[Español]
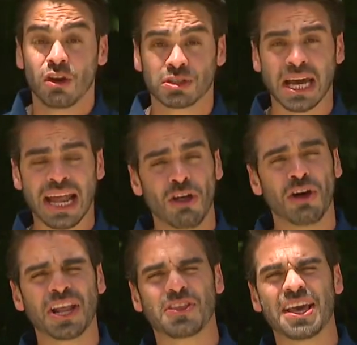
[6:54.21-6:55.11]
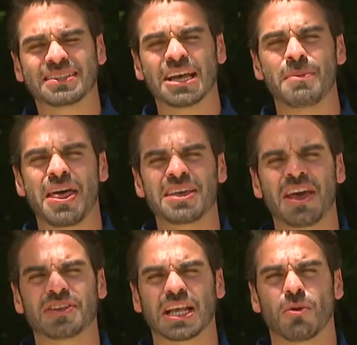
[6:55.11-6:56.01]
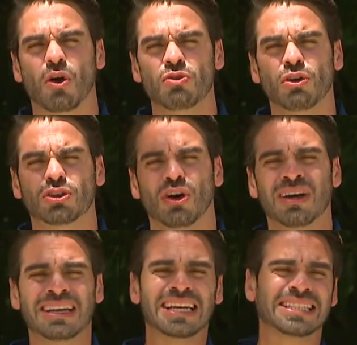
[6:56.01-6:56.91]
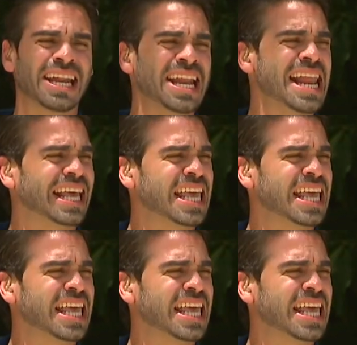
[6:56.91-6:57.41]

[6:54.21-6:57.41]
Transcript: los ganadores de estas medallas de salvoconducto están en el